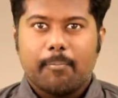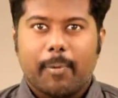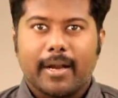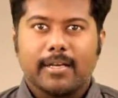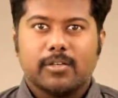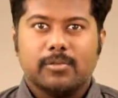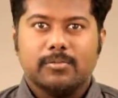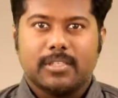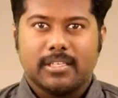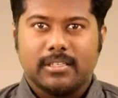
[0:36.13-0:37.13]
பறக்கும்
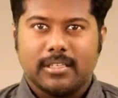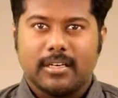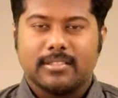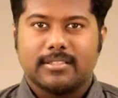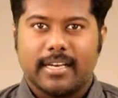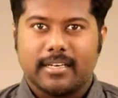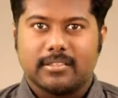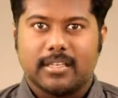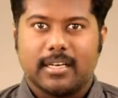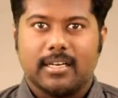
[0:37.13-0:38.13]
டிரோடைலஸ்
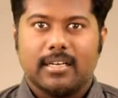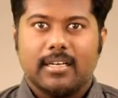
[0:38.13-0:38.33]
டைனோசரை